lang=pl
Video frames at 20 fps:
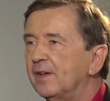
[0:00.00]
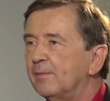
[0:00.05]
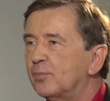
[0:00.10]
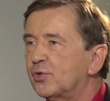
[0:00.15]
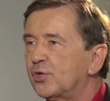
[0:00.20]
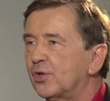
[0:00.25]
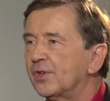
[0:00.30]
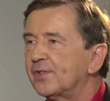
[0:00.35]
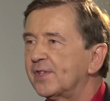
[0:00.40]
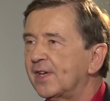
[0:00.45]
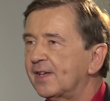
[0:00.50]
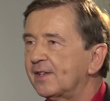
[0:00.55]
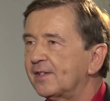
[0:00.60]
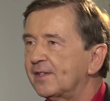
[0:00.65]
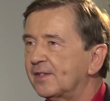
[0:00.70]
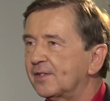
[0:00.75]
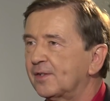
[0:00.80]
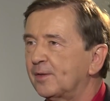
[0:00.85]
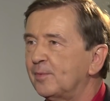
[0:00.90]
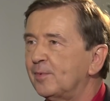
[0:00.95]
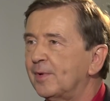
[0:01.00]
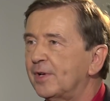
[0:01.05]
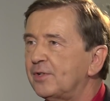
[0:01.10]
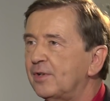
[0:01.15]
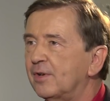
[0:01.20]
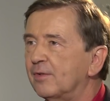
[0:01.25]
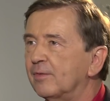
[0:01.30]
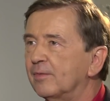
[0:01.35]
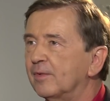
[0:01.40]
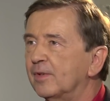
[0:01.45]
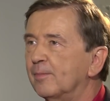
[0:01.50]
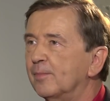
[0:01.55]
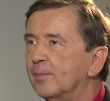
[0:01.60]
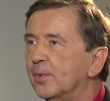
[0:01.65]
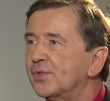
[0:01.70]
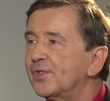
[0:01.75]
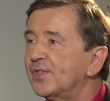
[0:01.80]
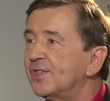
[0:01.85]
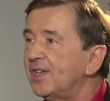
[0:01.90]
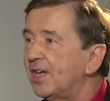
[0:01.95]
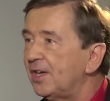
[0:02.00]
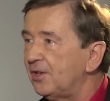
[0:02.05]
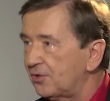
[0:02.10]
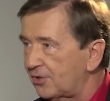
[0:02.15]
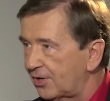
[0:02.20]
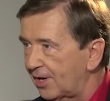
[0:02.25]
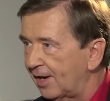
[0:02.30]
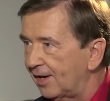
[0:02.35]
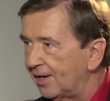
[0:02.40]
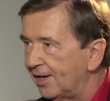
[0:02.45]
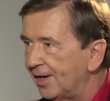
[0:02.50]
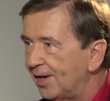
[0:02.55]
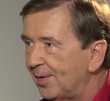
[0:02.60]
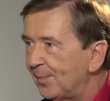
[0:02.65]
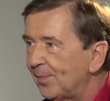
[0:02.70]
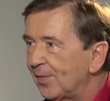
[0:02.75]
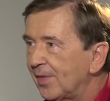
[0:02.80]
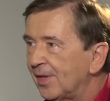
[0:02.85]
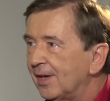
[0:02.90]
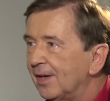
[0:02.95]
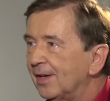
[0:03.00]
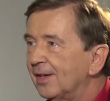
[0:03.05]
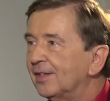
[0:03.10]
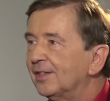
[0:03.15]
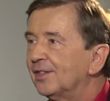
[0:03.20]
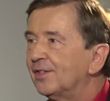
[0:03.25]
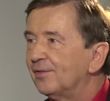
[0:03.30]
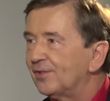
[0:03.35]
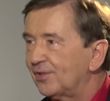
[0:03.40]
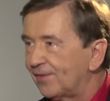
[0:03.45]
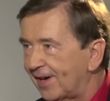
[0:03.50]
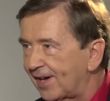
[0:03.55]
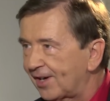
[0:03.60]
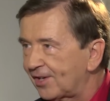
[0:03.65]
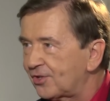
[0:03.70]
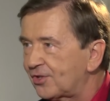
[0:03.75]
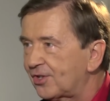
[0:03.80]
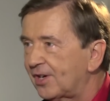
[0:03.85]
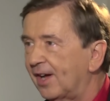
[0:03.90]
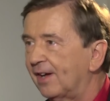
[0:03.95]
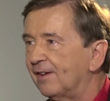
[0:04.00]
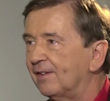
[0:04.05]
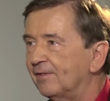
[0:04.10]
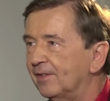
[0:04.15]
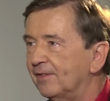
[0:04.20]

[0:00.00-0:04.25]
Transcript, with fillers: brzoza zrobiła się mocniejsza. Twardsza. Tak. Twardsza,